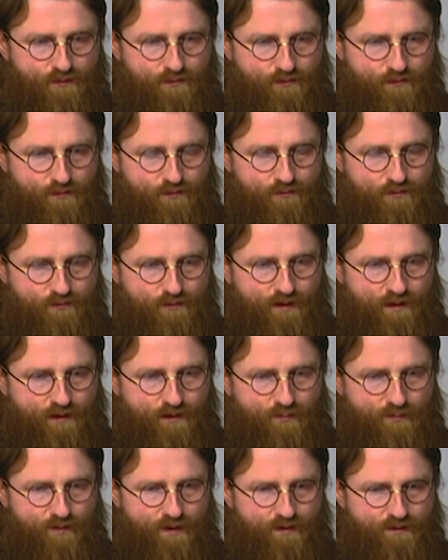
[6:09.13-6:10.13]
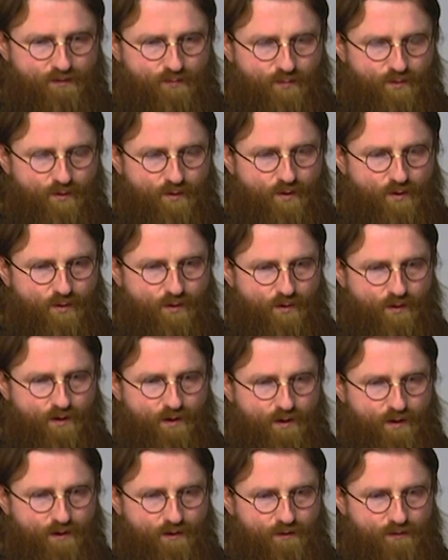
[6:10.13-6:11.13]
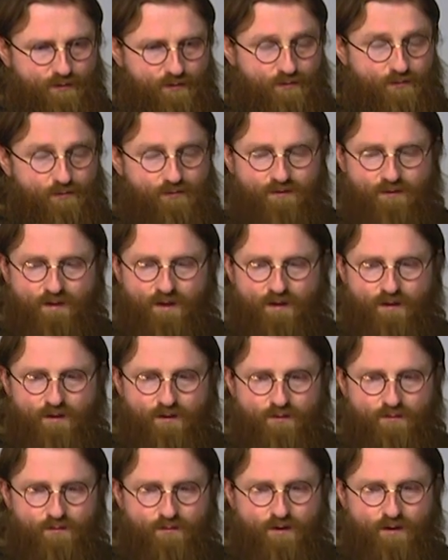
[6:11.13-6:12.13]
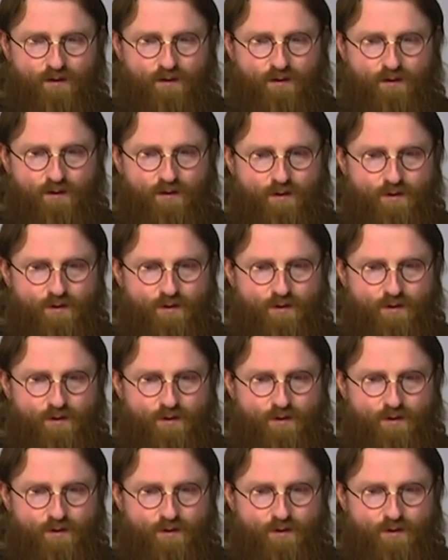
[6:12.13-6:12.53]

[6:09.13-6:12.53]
To są znaki bardzo pokorne i to są znaki, które